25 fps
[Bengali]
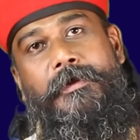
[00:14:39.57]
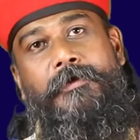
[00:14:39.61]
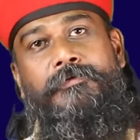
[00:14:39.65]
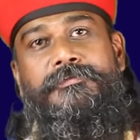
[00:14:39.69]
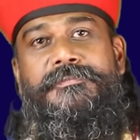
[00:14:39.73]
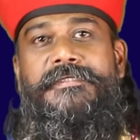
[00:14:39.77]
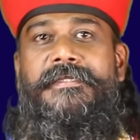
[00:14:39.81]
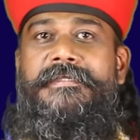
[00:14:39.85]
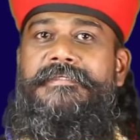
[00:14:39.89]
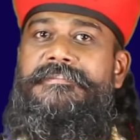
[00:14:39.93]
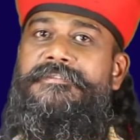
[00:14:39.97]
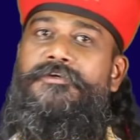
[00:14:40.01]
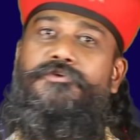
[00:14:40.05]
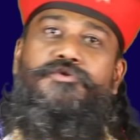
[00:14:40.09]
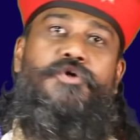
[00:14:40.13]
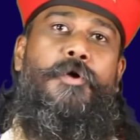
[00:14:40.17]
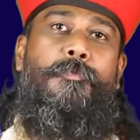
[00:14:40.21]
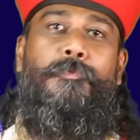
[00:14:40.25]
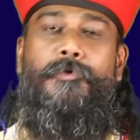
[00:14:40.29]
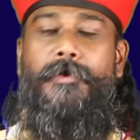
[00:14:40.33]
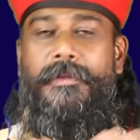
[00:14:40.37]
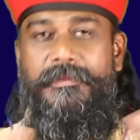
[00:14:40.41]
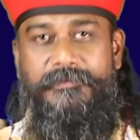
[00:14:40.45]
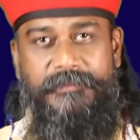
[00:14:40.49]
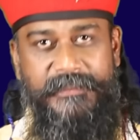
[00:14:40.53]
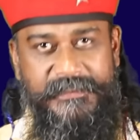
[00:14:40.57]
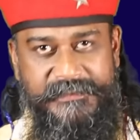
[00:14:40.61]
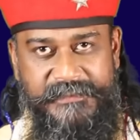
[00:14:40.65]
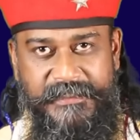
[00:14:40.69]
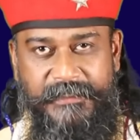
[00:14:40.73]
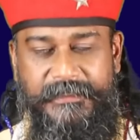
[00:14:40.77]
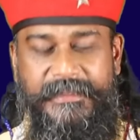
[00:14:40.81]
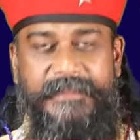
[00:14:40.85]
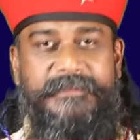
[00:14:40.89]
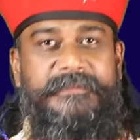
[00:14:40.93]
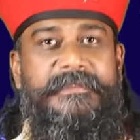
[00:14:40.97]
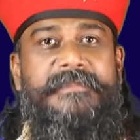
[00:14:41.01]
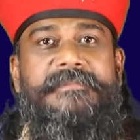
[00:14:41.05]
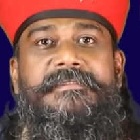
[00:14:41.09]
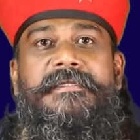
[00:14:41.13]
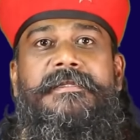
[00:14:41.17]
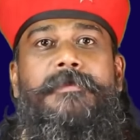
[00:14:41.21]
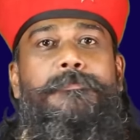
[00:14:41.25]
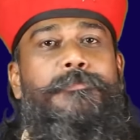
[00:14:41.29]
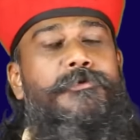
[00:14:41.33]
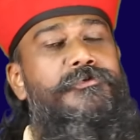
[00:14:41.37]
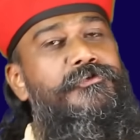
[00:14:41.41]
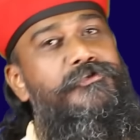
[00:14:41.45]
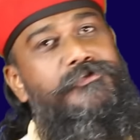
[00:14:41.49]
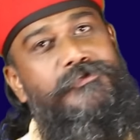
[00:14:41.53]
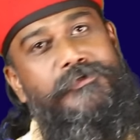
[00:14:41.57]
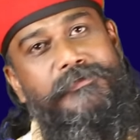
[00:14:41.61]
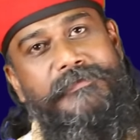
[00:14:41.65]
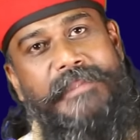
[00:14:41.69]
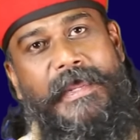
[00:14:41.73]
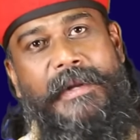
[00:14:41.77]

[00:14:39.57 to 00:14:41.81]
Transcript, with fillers: হচ্ছে গিয়ে সবগুলো দেশের ক্ষেত্রেই সেটা প্রযোজ্য